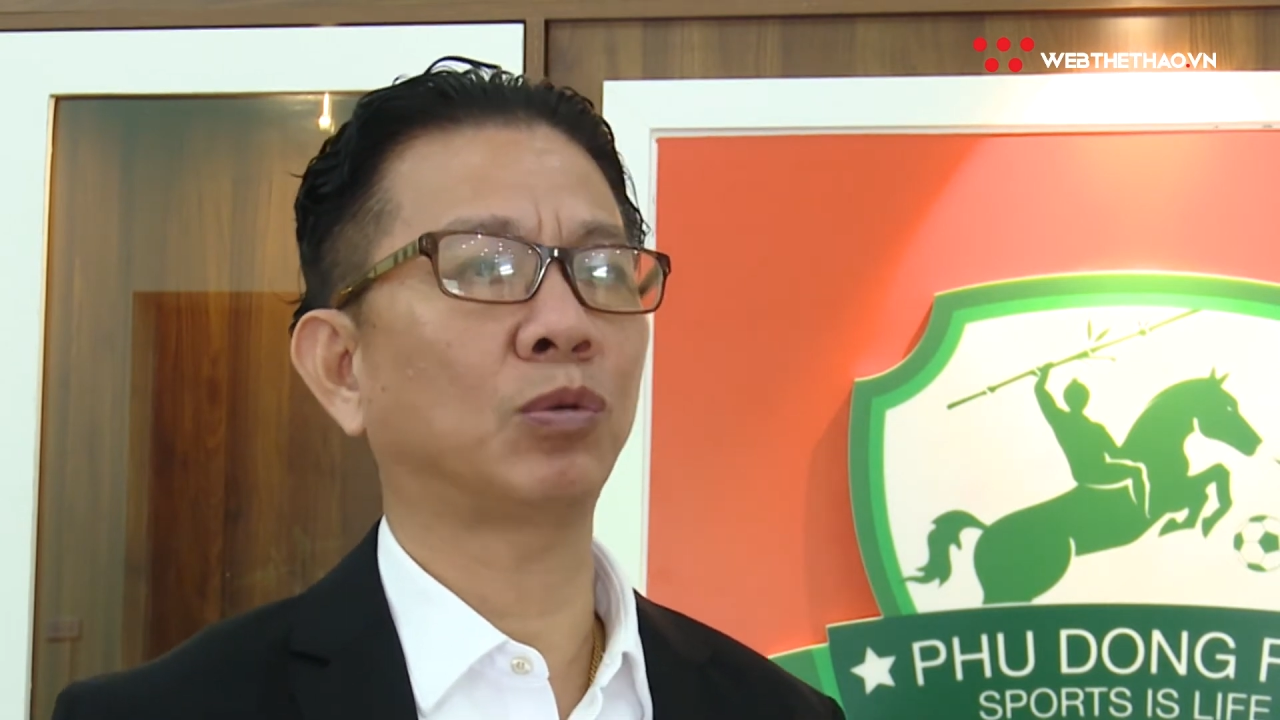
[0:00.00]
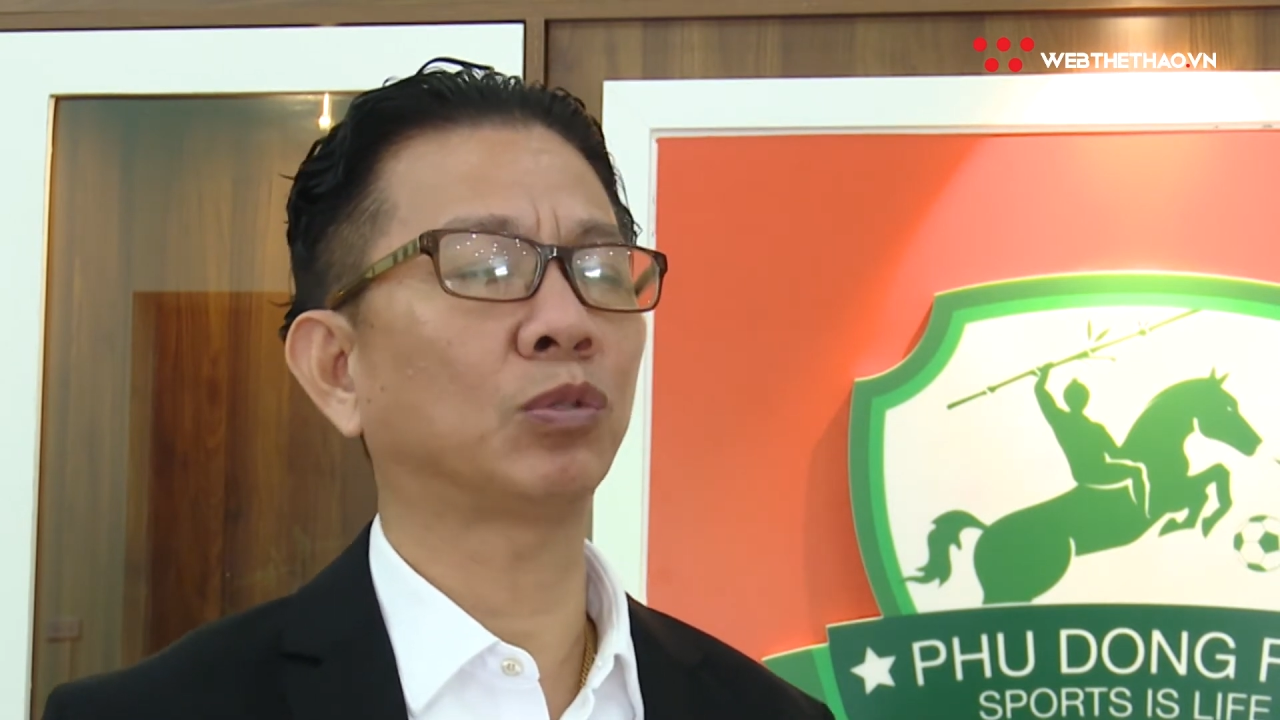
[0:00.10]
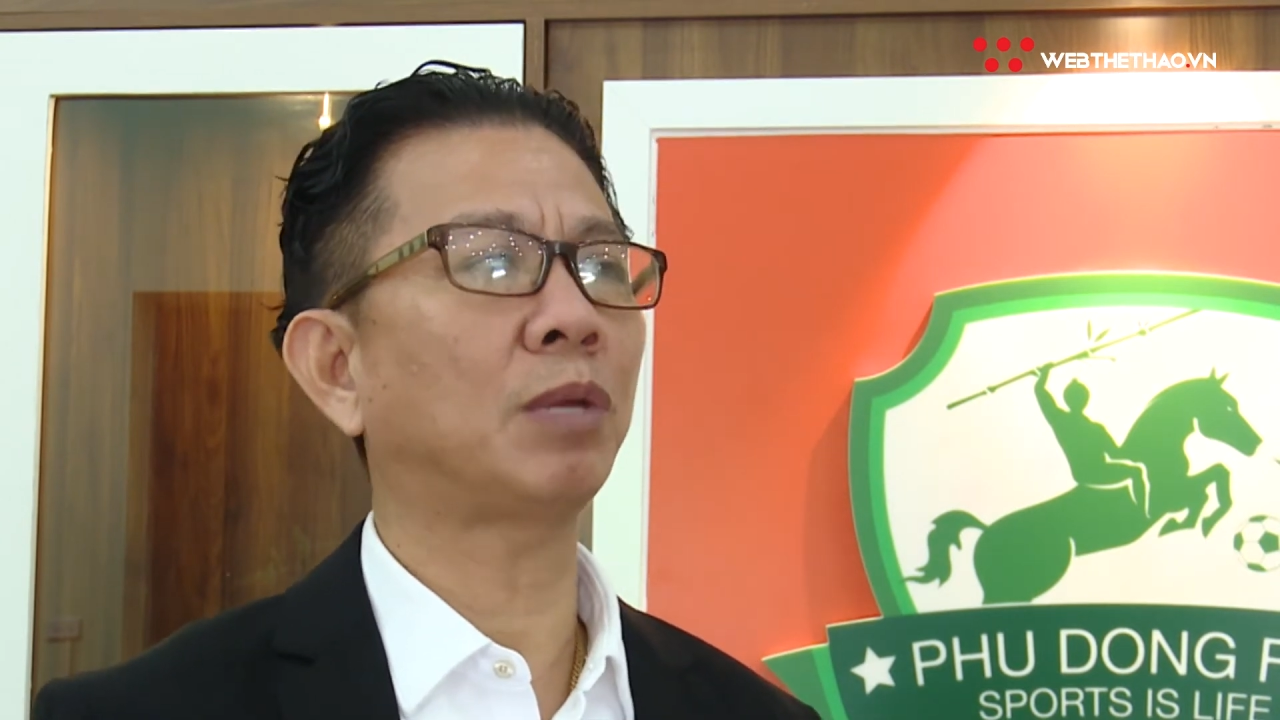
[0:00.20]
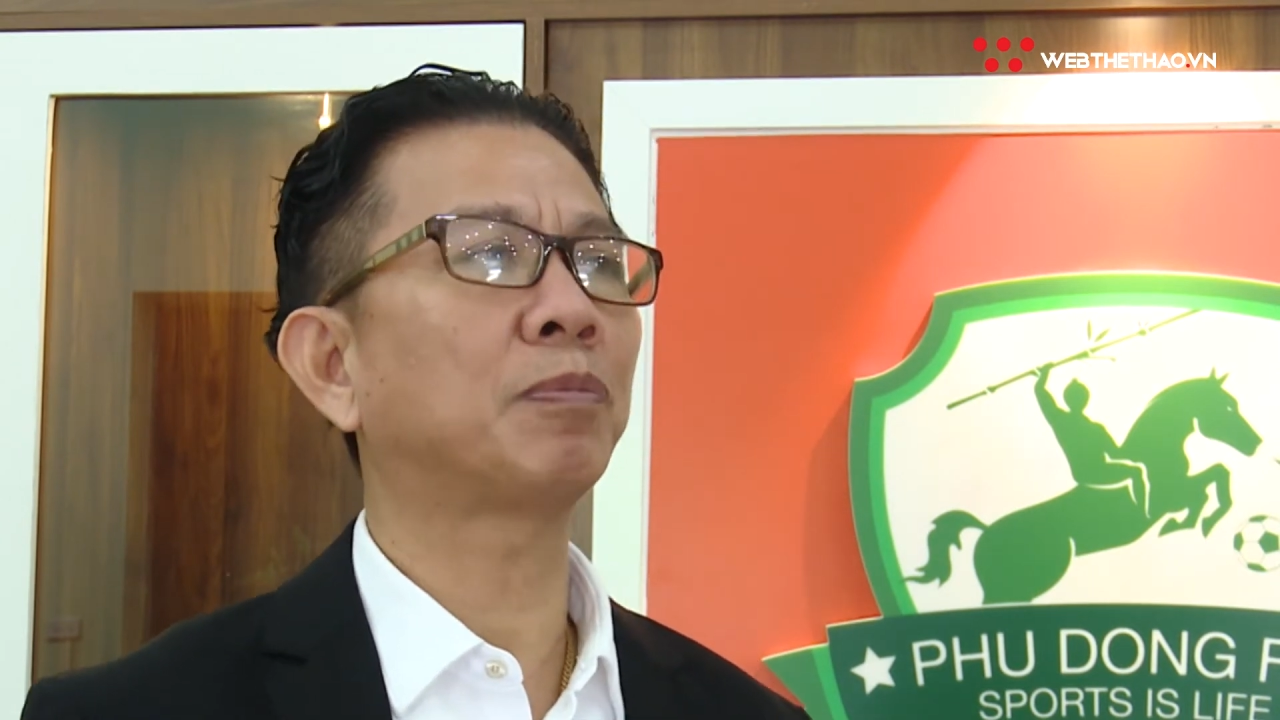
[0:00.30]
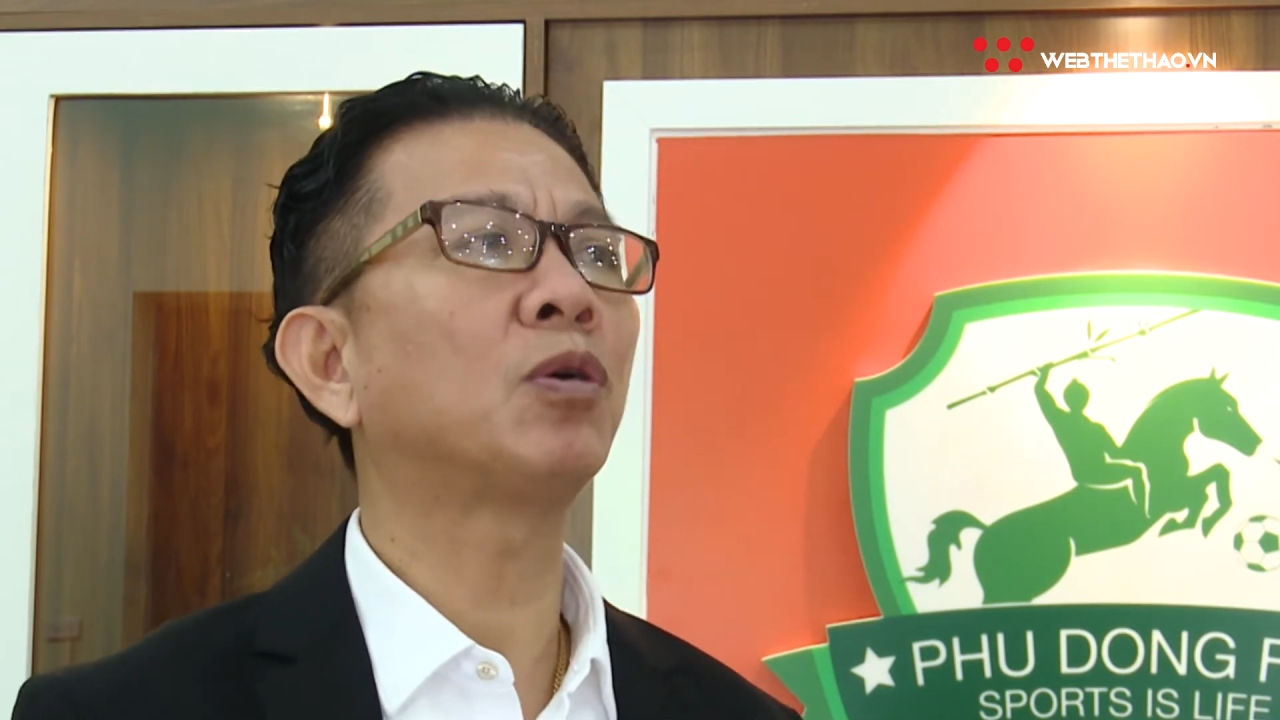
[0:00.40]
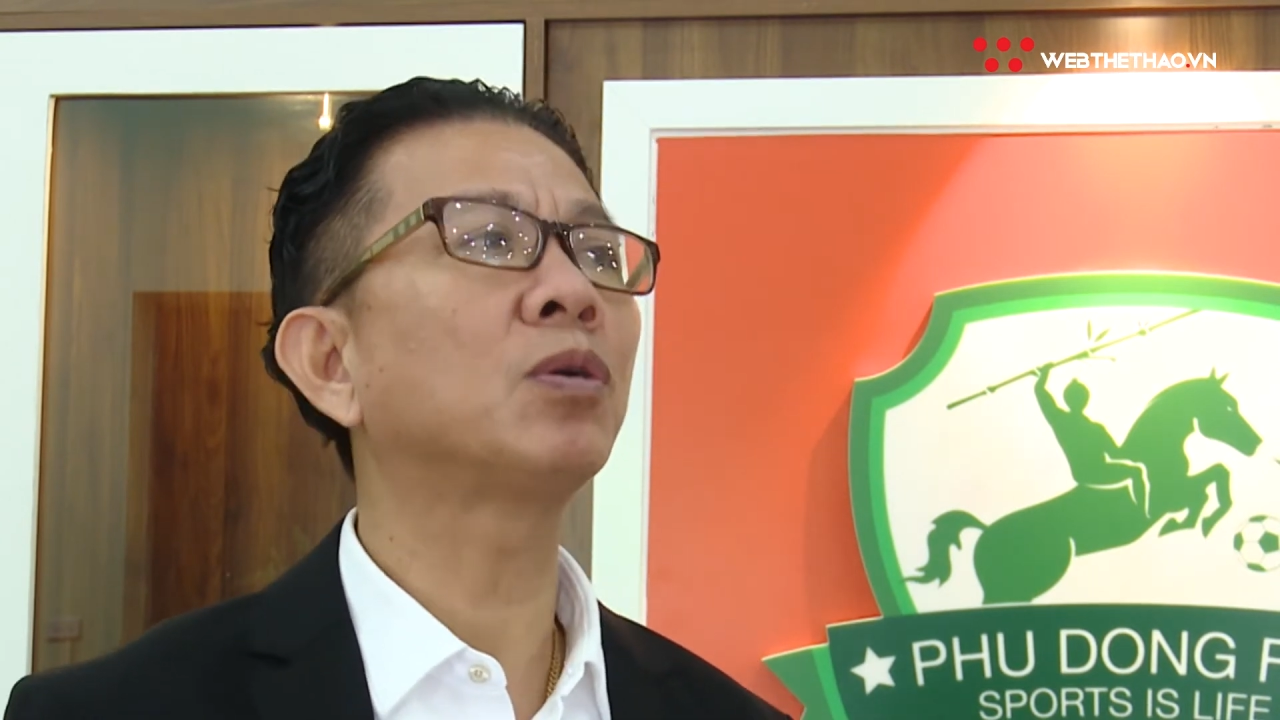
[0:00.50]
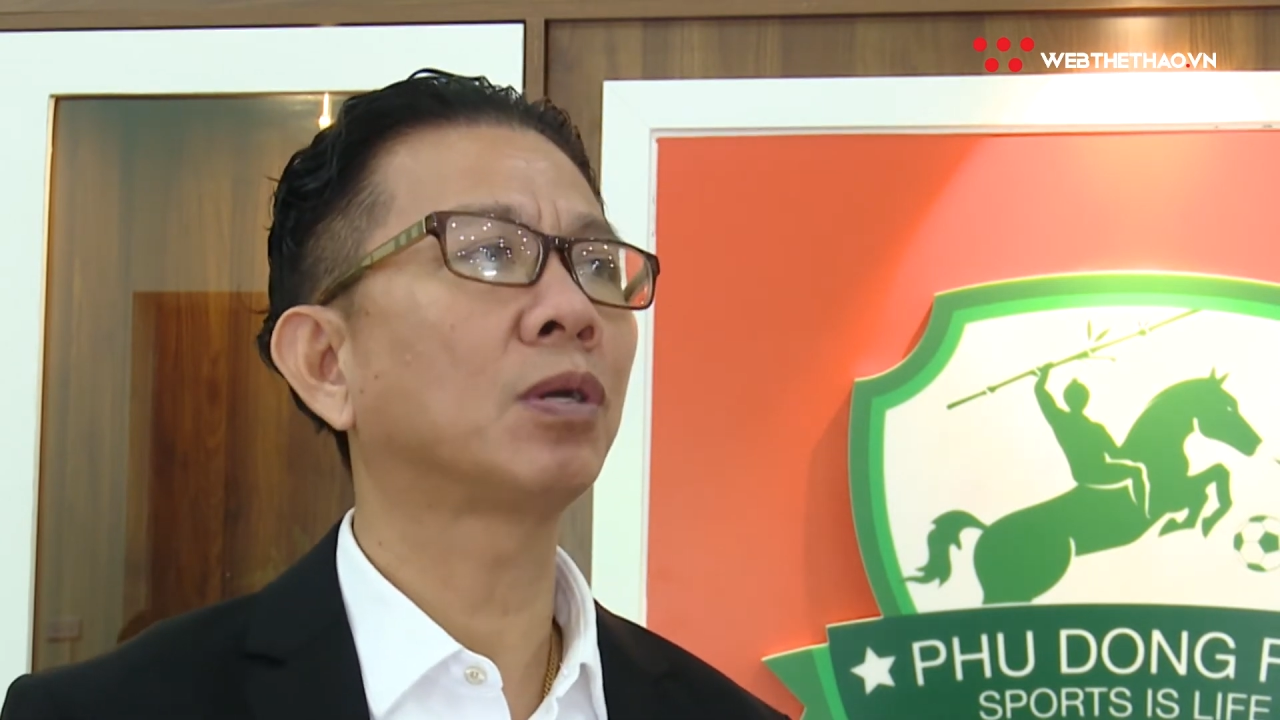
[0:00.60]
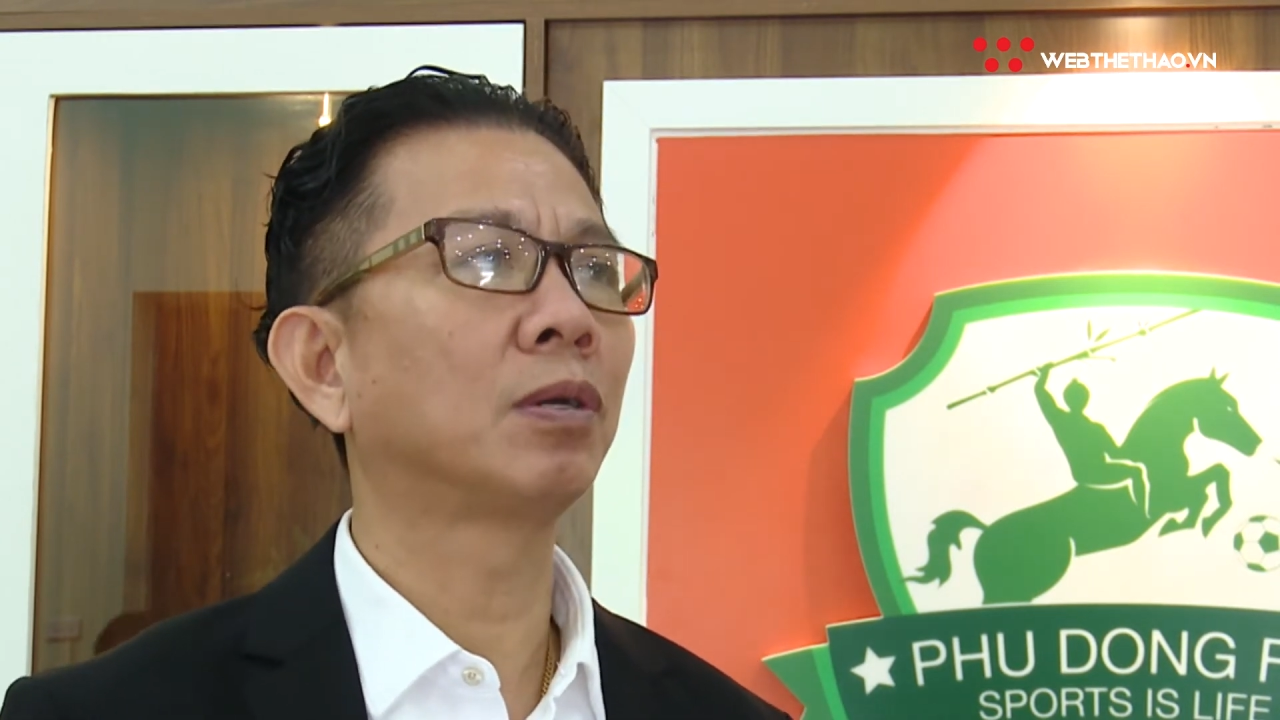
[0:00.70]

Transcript: thủ tiếp nối